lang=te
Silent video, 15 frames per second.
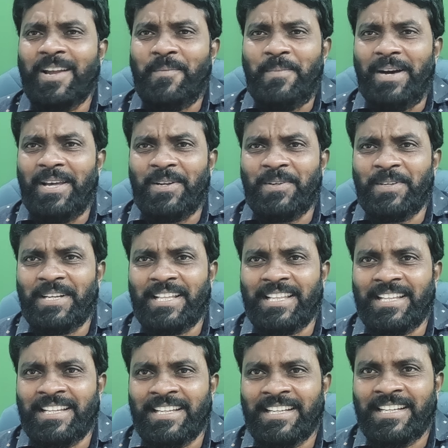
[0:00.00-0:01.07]
ఏం మారవు
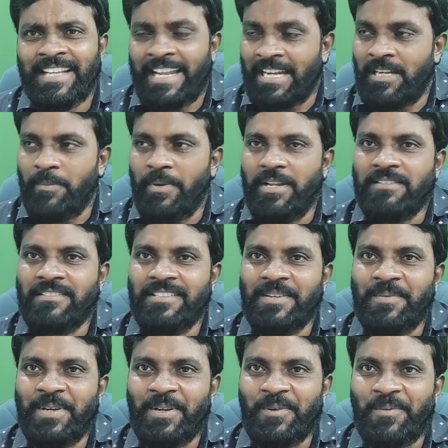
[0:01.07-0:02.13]
కదా ఎట్టి
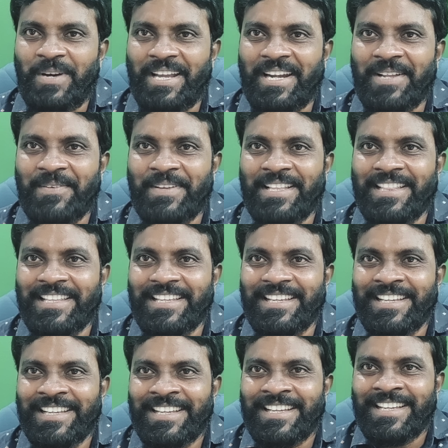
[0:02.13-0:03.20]
పరిస్థితులు మారవు మారడం ఏంటి
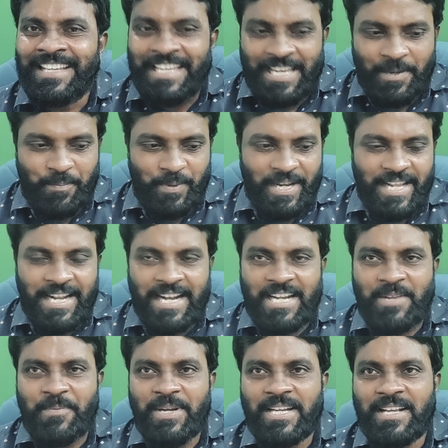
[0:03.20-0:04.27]
ఎప్పుడైనా
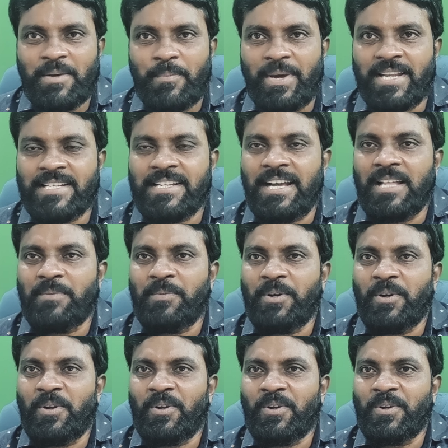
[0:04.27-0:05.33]
అల్టిమేట్గా మనిషి
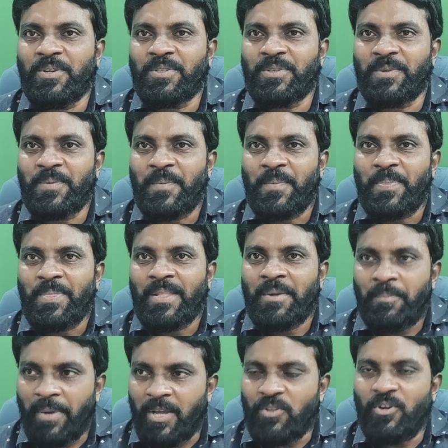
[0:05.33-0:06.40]
ఆత్మగౌరవం కోసం
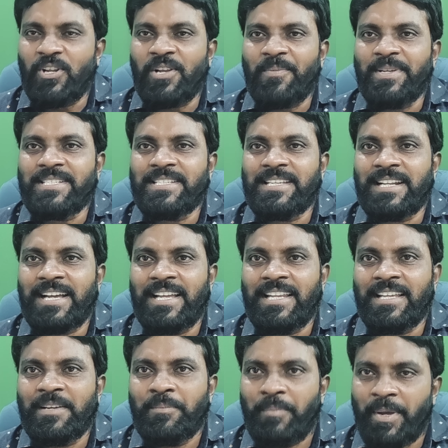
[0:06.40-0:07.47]
పేదోడికి మంచి
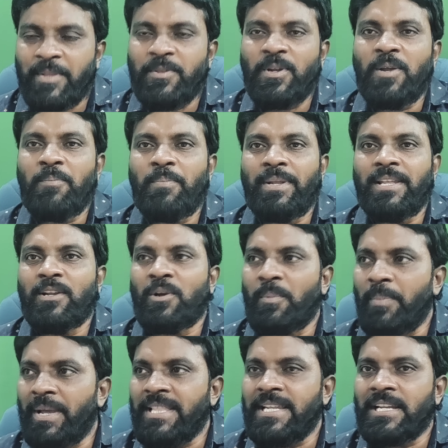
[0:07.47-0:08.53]
జరగాలి పేదోళ్ళ పిల్లలకు
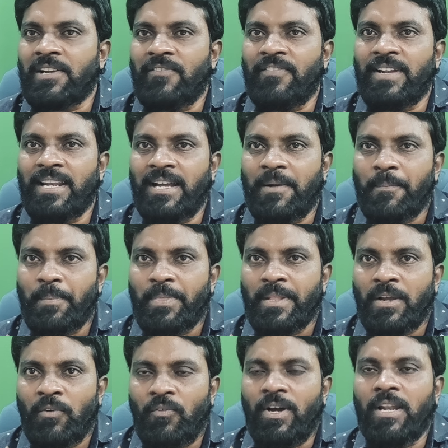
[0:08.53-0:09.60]
పేదరికం వల్ల
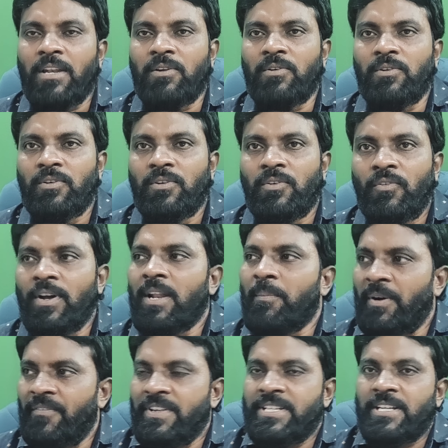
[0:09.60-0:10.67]
వాళ్ళు వాళ్ళ
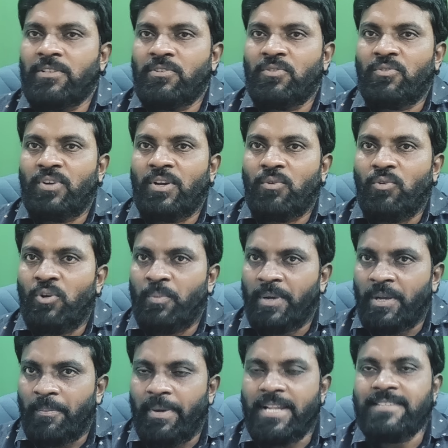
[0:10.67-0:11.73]
భవిష్యత్తును కూడా
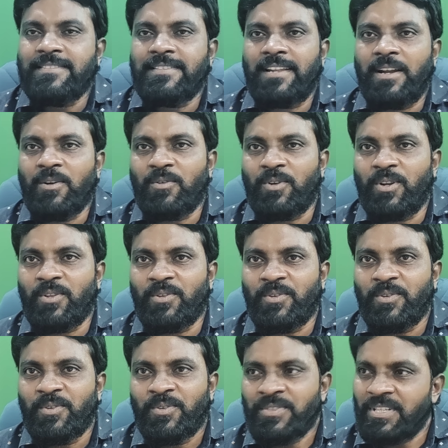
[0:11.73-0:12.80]
కోల్పోయే పరిస్థితి రాకూడదు
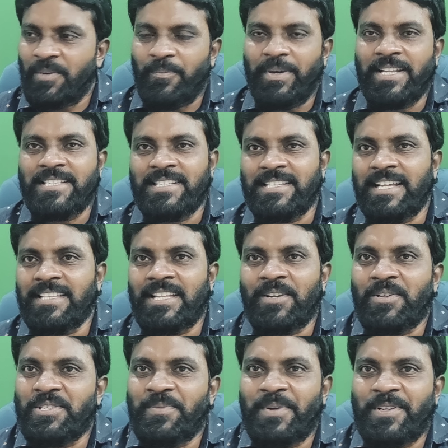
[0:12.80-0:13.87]
సరే మన సిద్ధాంతాల
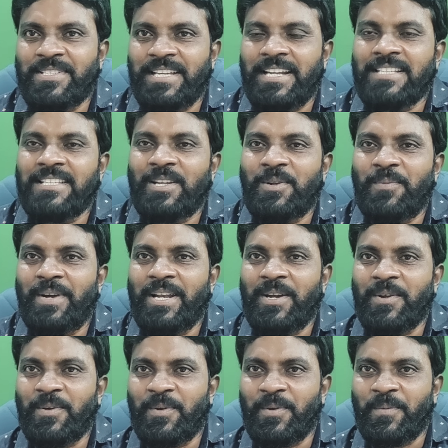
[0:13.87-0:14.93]
గురించి మనం చాలాసార్లు
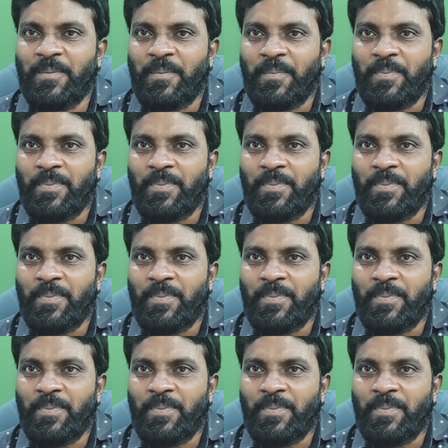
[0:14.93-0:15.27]
మాట్లాడుకున్నాం